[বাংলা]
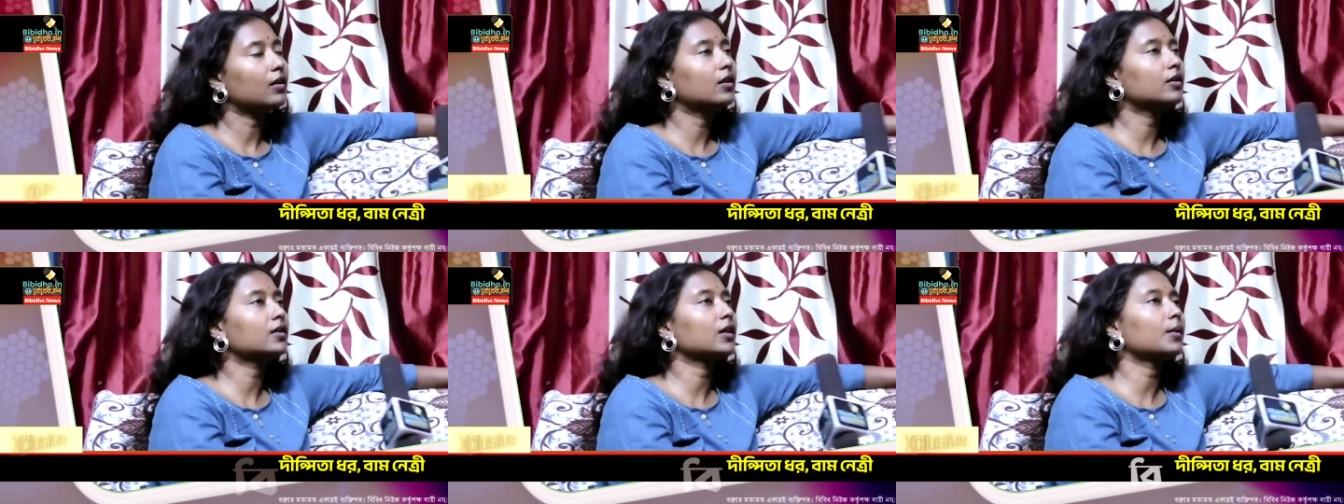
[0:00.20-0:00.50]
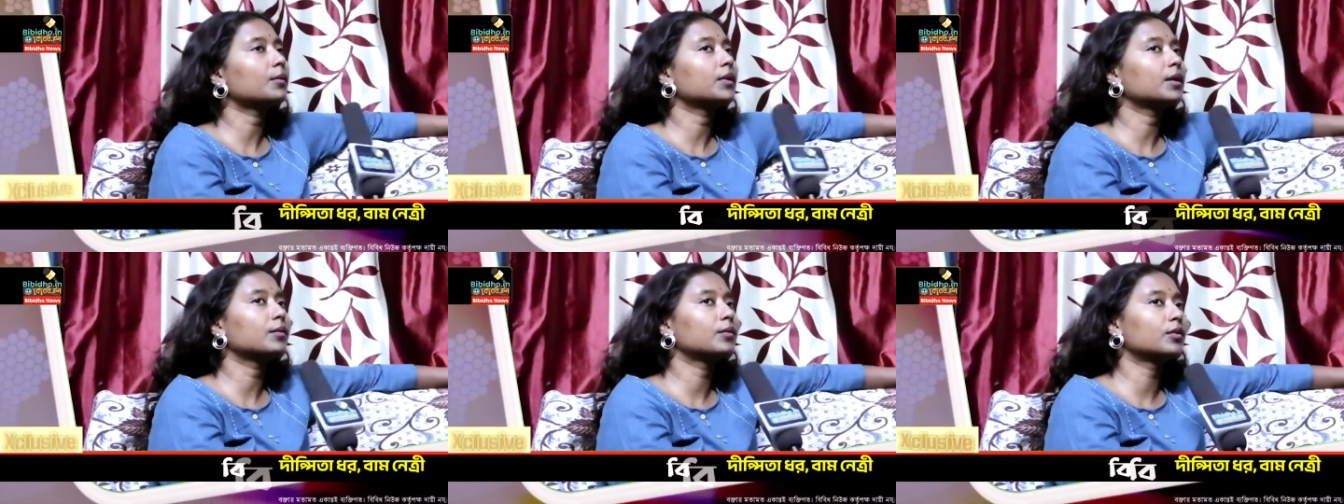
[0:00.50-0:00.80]
তাহলে তো
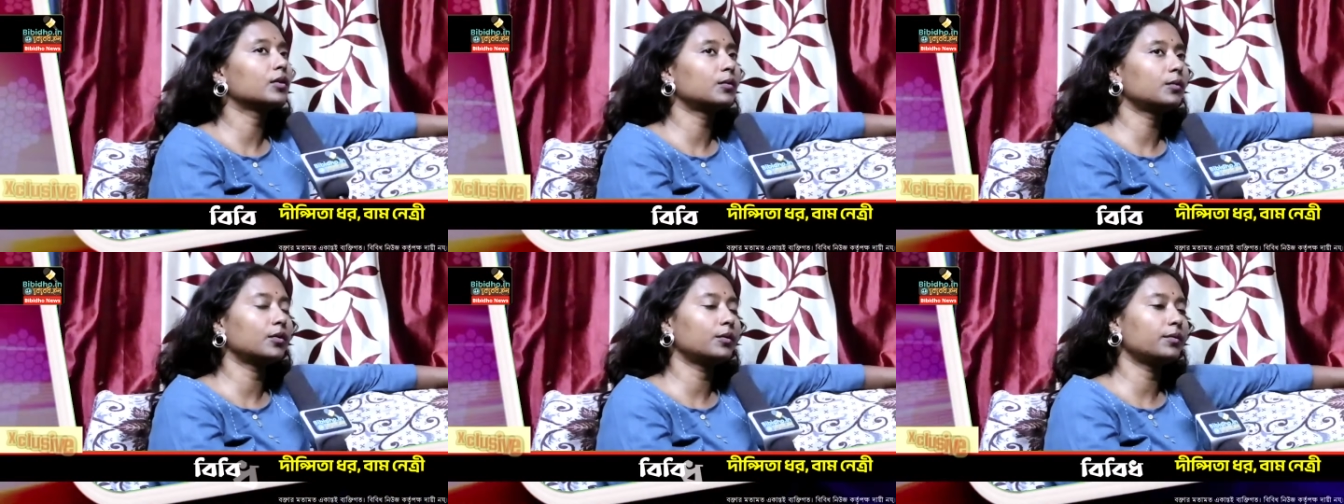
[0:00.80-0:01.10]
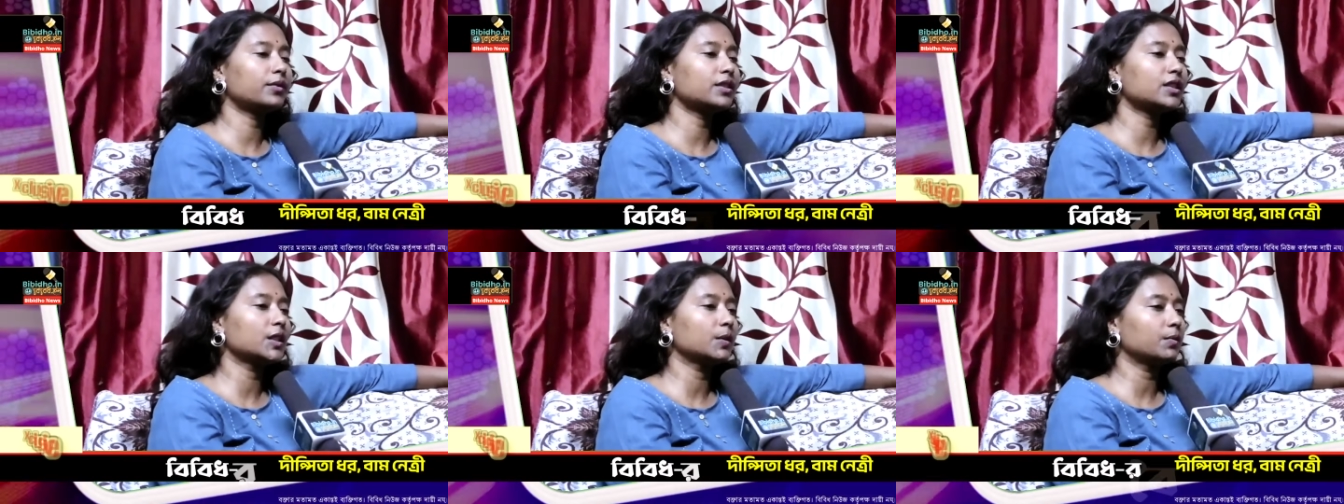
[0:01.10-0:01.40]
আমরা বলবো
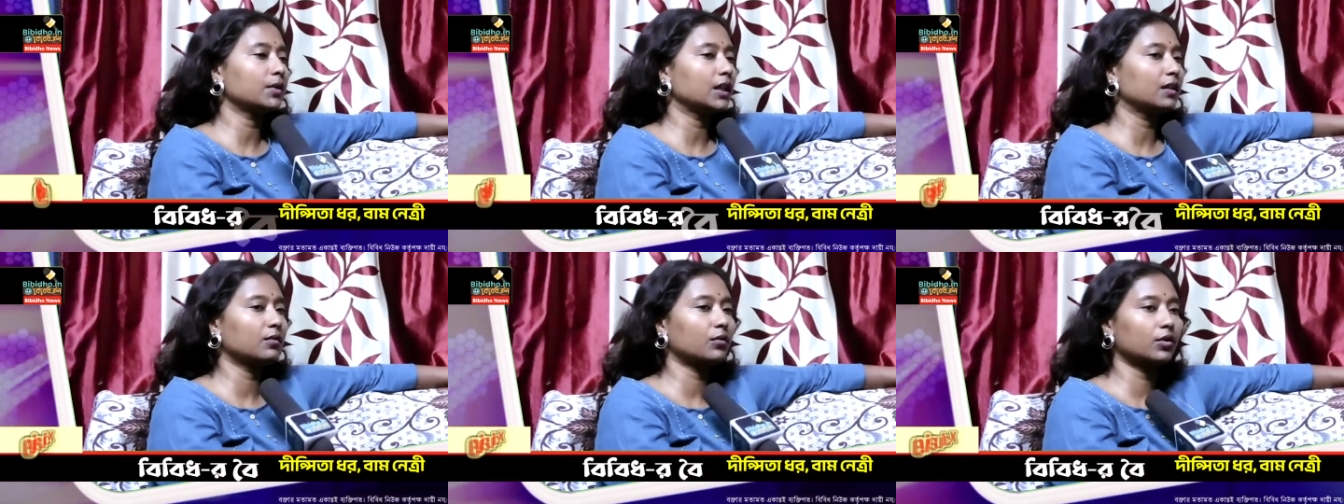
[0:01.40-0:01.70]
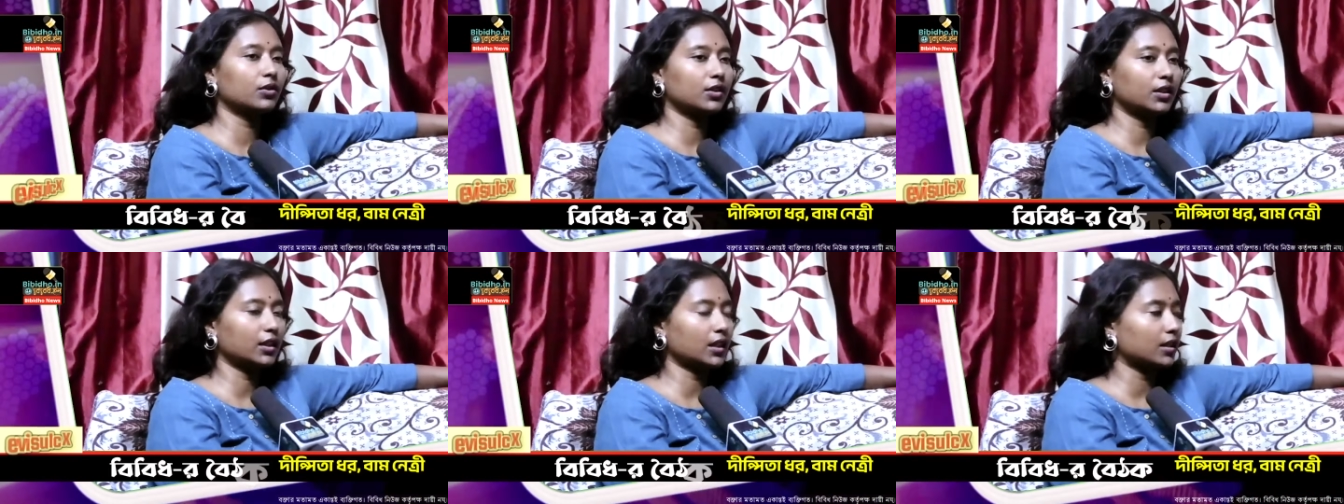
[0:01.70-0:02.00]
বিজেপি এই
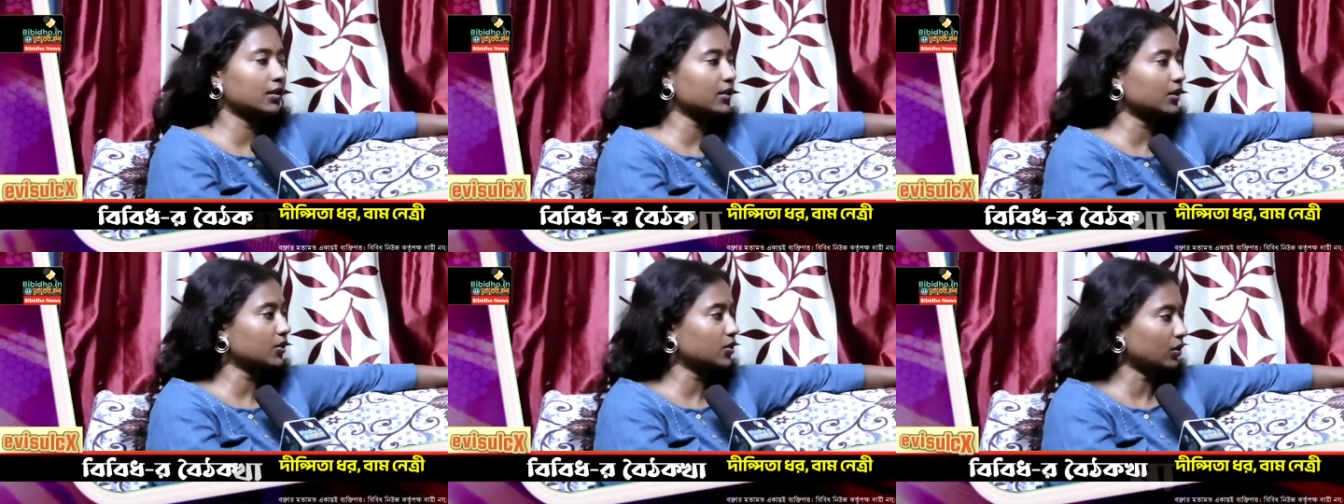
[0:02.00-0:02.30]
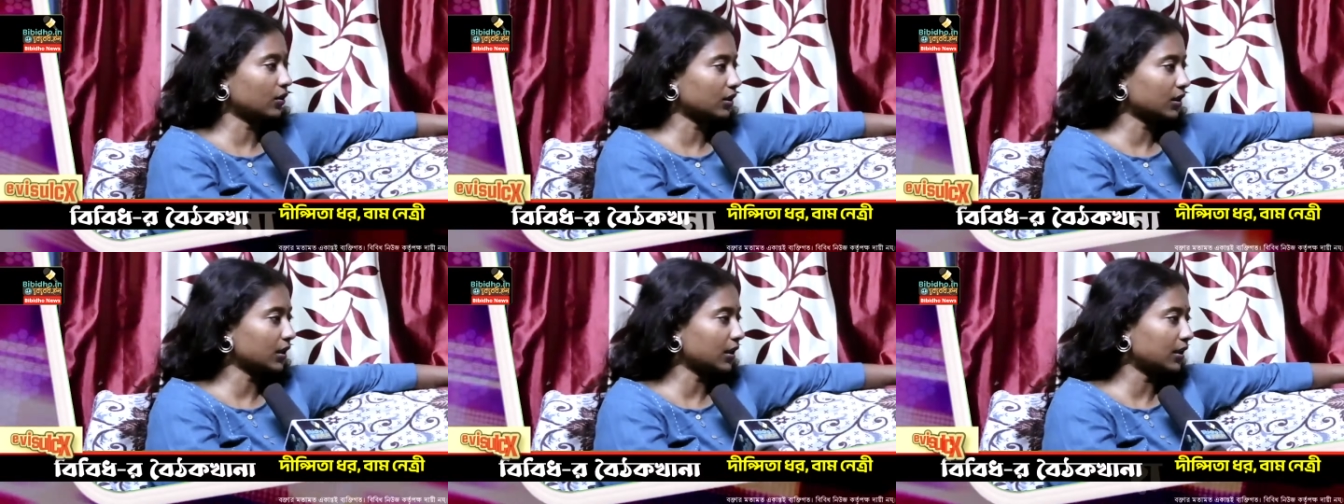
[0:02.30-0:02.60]
মুহূর্তে কেন্দ্রের
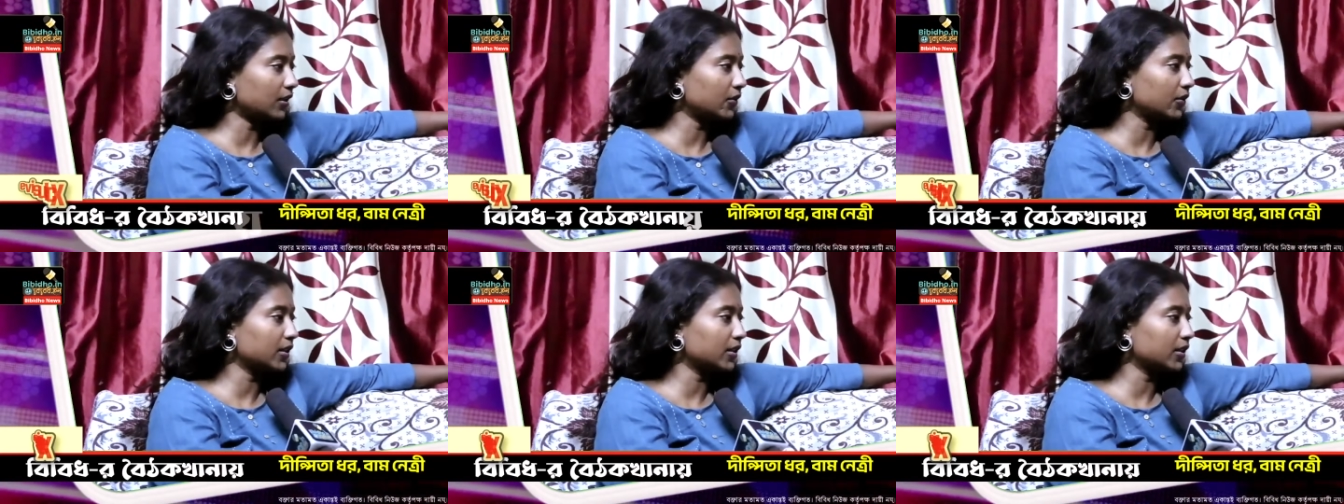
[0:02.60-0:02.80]
সরকার